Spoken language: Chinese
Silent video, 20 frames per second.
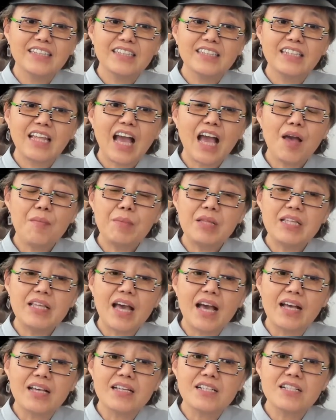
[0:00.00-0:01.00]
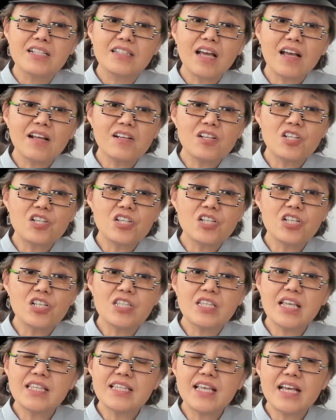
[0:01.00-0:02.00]
他们啊，当时是
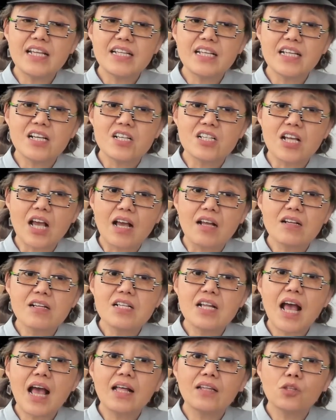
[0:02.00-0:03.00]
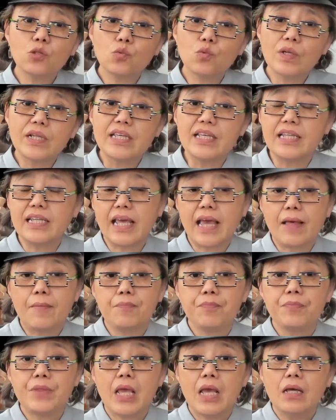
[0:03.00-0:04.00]
先在这个长沙读了一
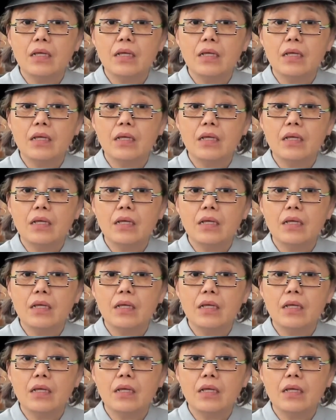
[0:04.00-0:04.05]
年，